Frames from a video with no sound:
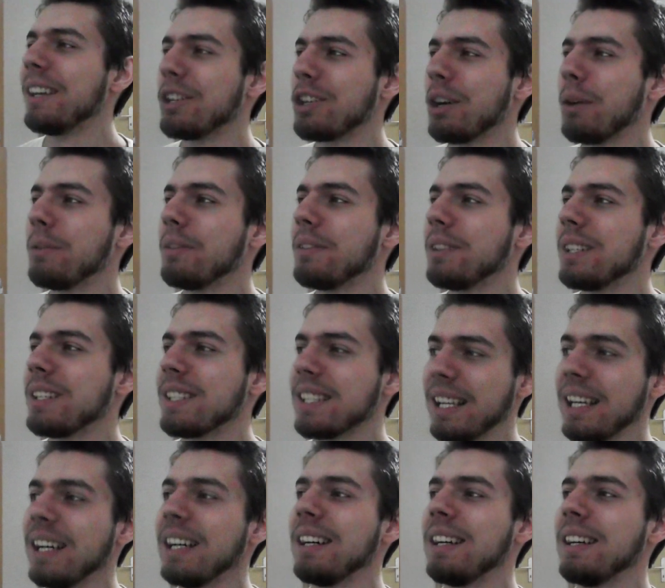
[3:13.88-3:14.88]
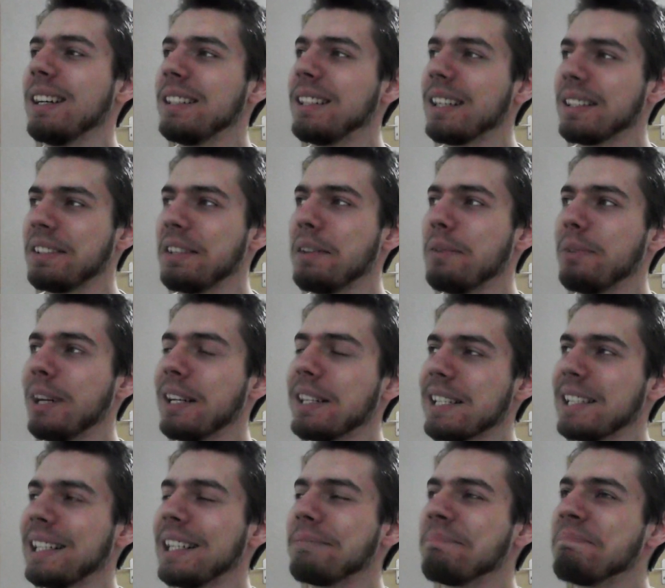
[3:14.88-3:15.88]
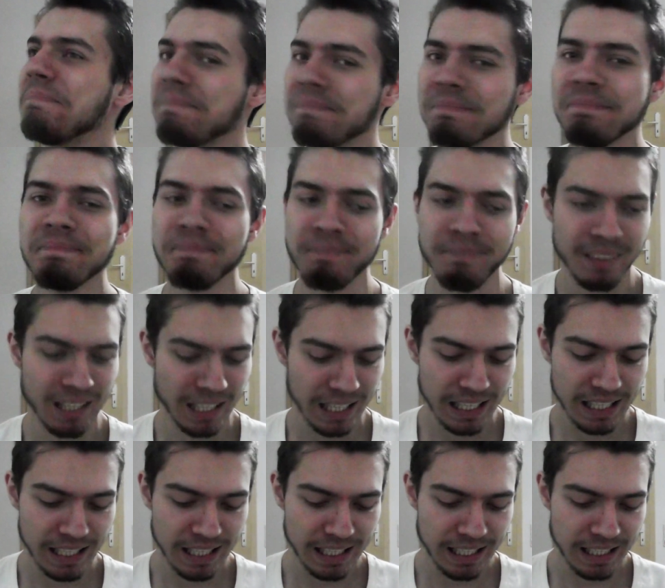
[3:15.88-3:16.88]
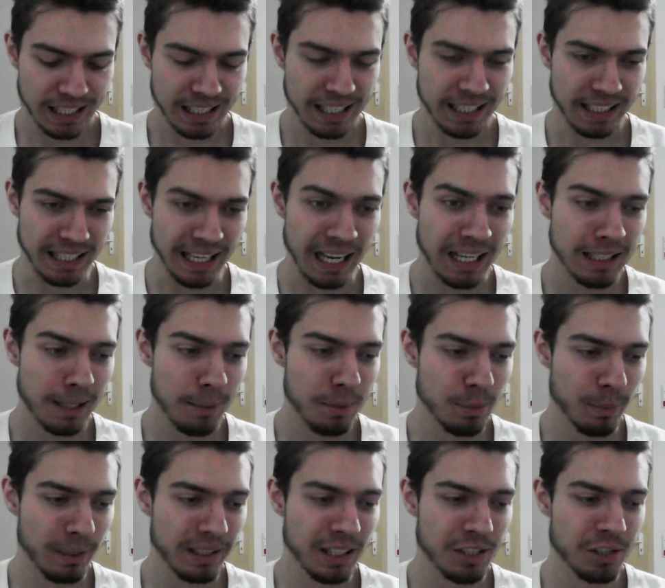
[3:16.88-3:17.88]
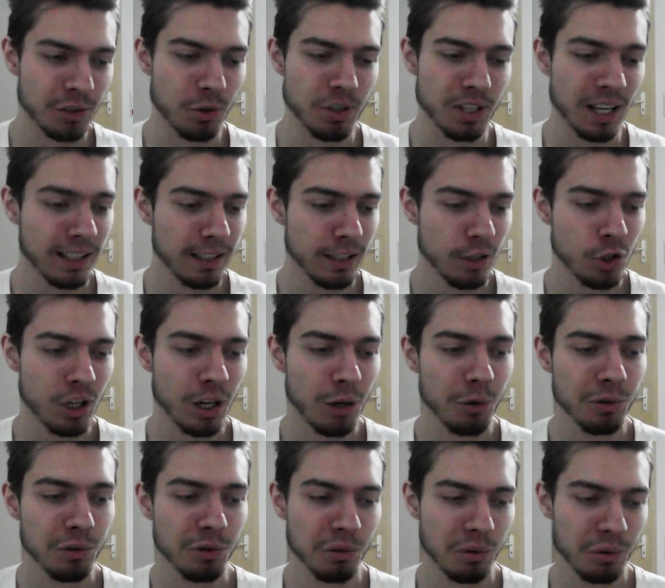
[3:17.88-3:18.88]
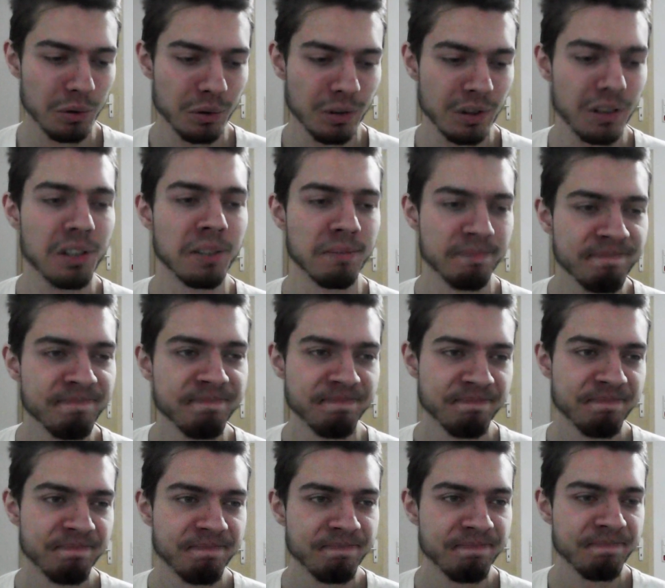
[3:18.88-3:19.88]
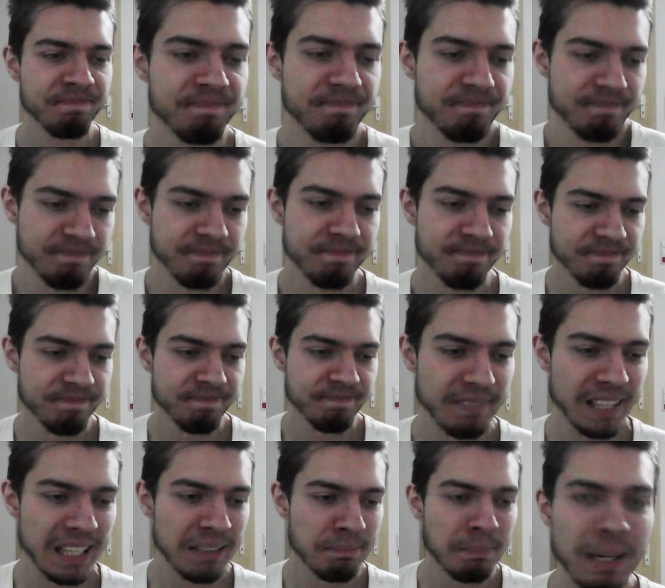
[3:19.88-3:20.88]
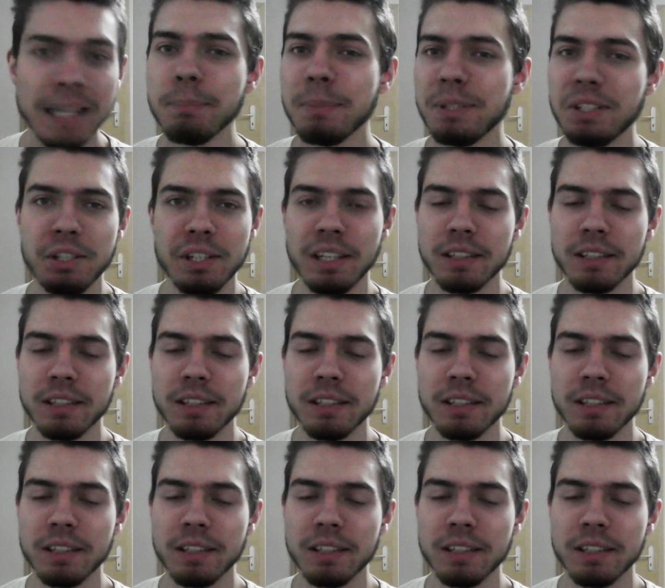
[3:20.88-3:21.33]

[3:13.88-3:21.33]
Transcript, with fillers: ich schaue sehr inaktiv Fernsehen an. Ja, da habe ich es mal ganz kurz angeschaut und ja, hat mich nicht